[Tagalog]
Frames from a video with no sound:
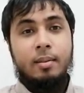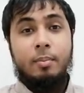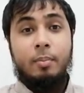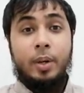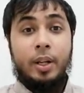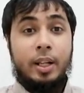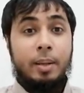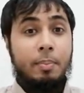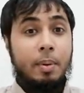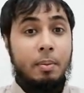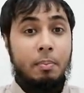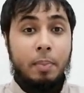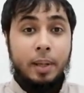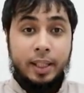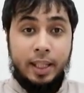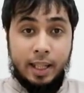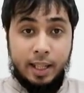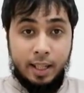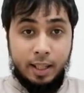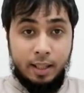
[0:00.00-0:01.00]
pwede pang
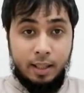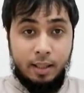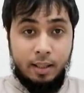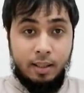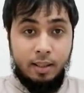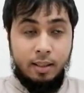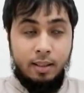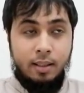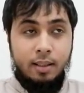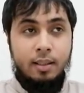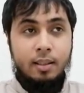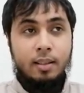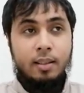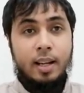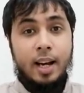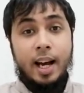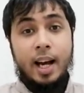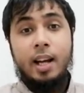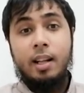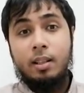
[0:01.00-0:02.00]
patayin,
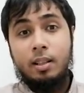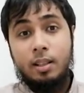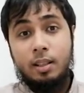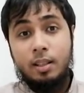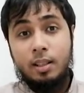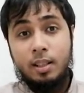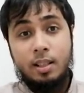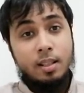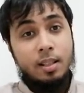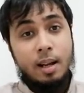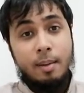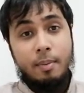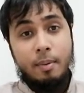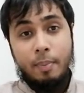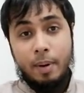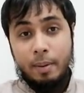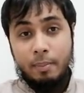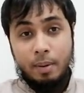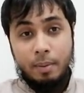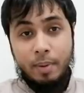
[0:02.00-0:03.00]
at isasama
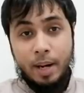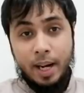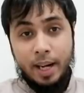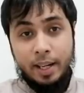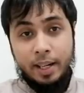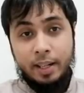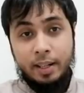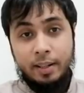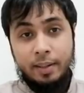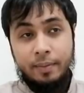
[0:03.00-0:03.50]
pa yung babae.